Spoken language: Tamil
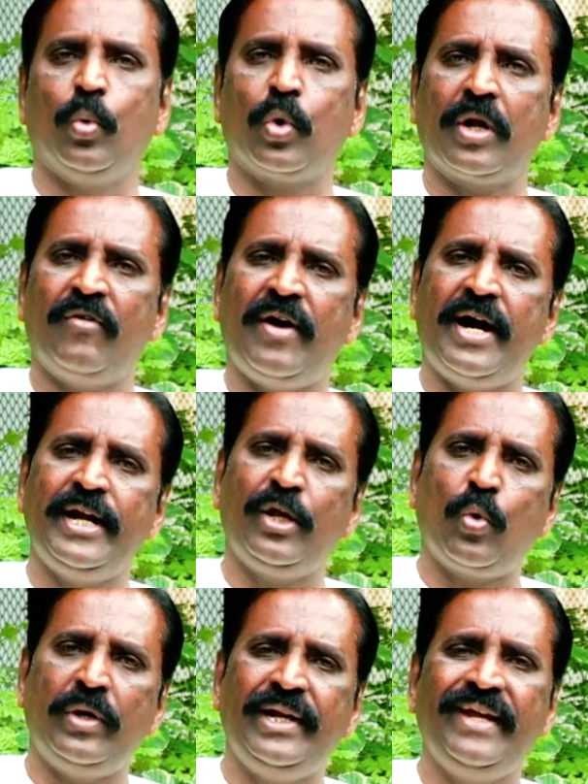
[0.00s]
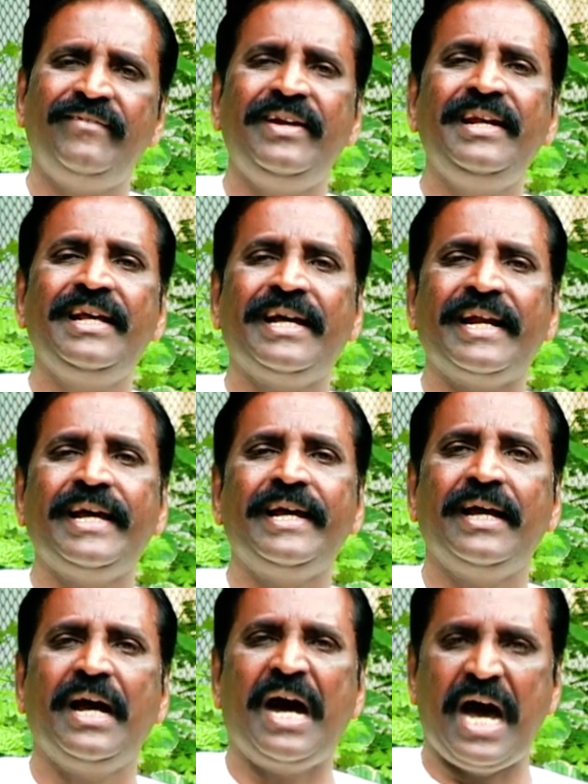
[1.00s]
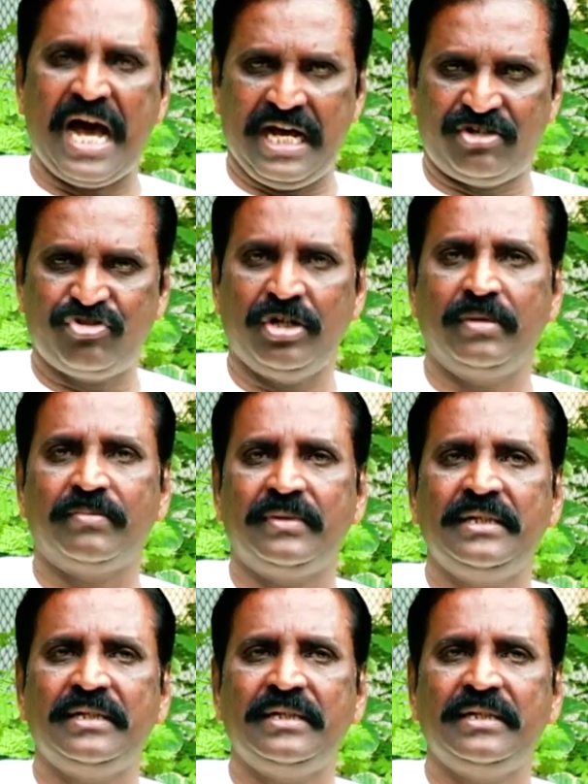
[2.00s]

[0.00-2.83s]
உறவாடிக்கொண்டே வில்லுகிற ஆற்றலும்